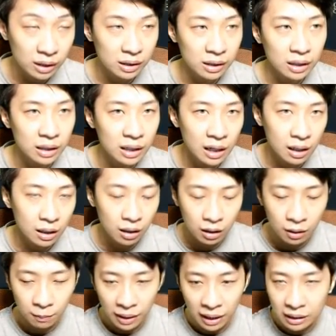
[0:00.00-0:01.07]
Jadi dia
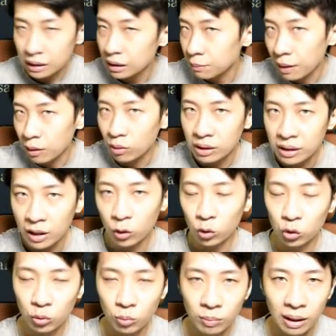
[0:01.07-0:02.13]
uh, melatih makhluk liar
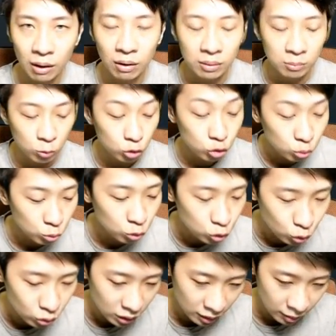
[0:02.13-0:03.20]
untuk melawan
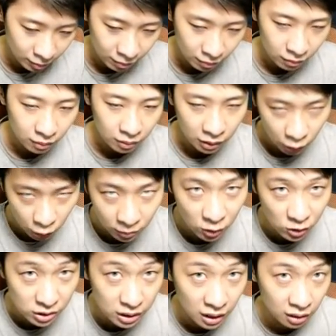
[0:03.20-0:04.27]
musuh-musuhnya, yaitu
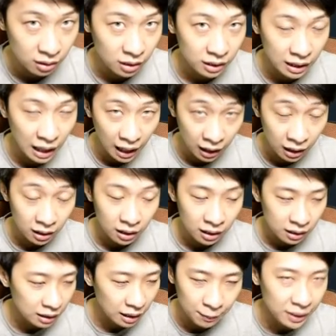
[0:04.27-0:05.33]
manusia yang
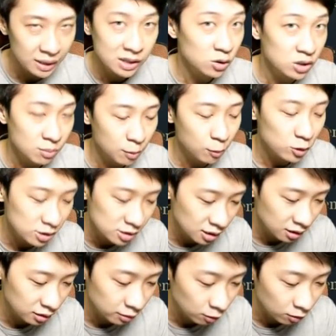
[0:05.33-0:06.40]
Nggak beda jauh sama monster
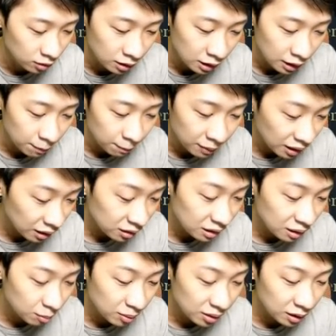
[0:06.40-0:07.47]
gitu loh. Perang
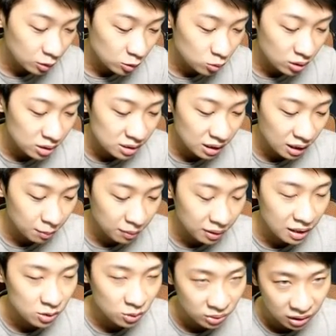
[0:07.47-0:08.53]
tidak memiliki tujuan selain
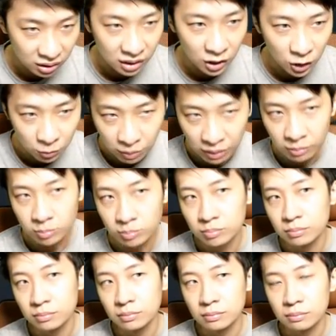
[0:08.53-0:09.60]
menghancurkan kehidupan.
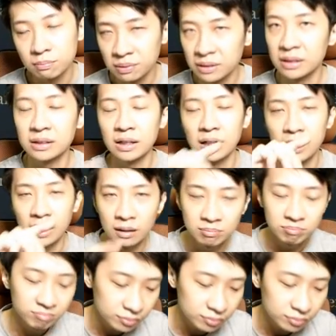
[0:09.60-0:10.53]
Bener sekali ya.